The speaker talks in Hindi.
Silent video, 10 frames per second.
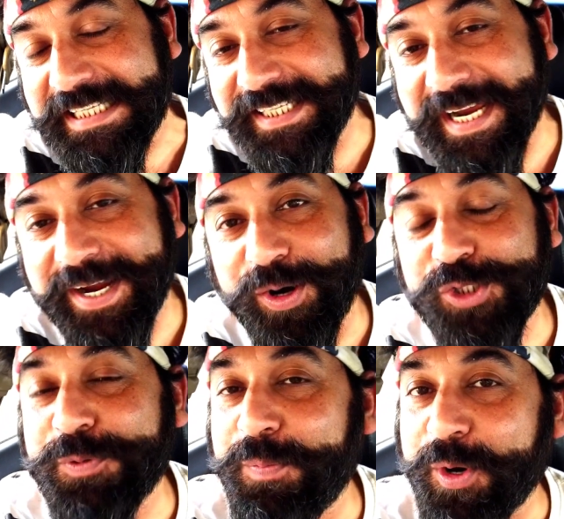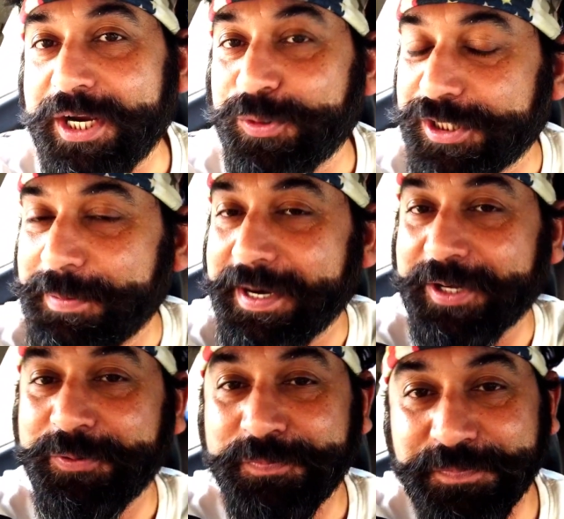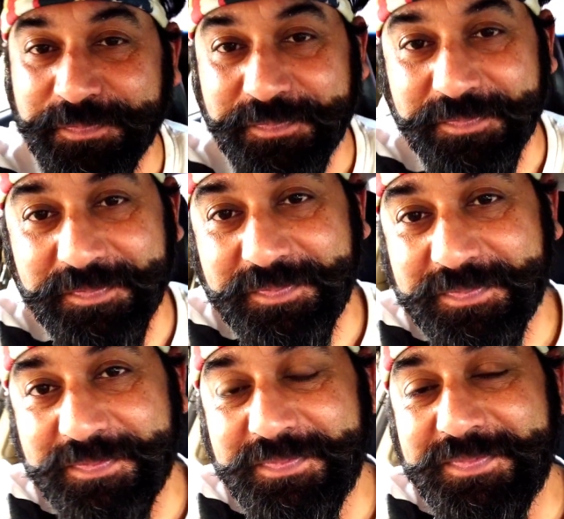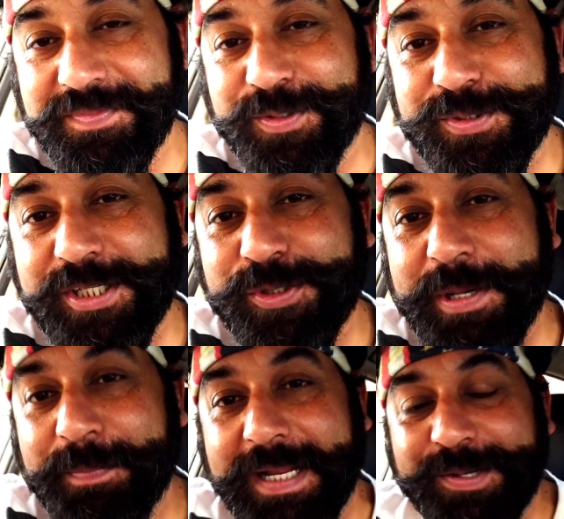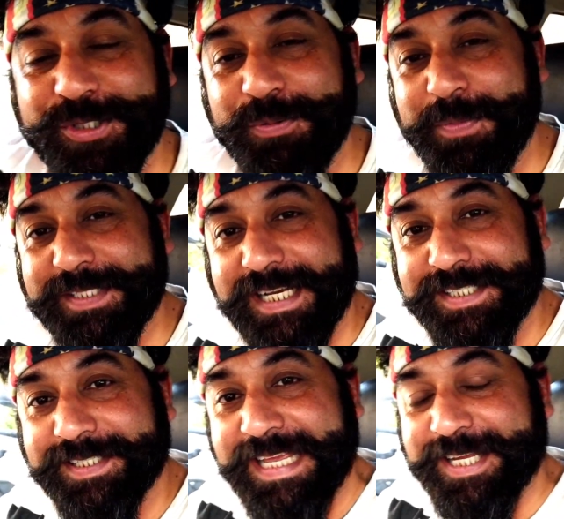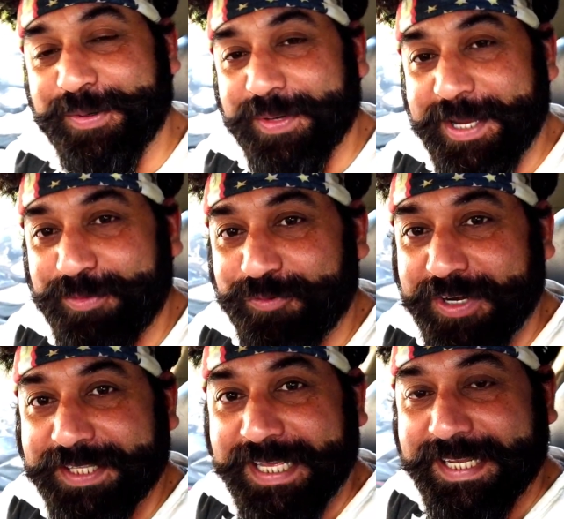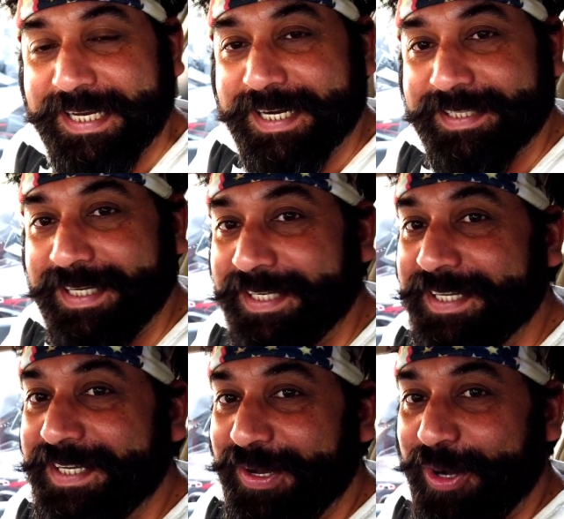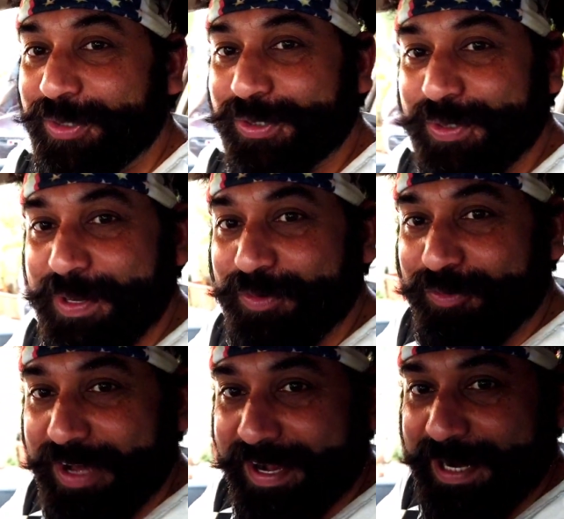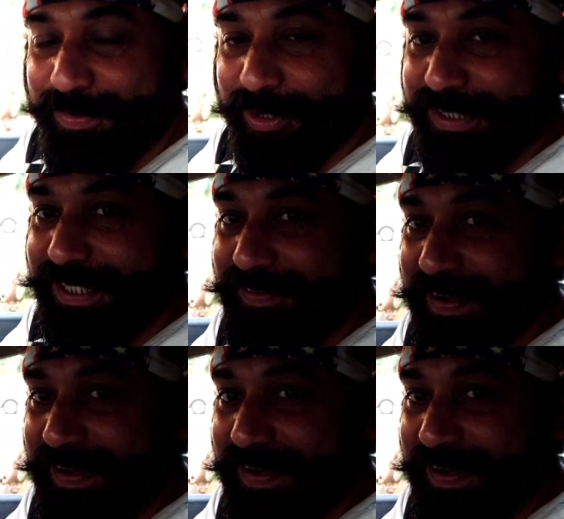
डी जी आई ऑस्मो पॉकेट उससे बना रहा हूँ उसका जो गिम्बल है उसको भी मैं साथ साथ देख रहा हूँ कि ये मूव करता है कि नहीं करता है और दोस्तों ये मूव कर रहा है बहुत अच्छी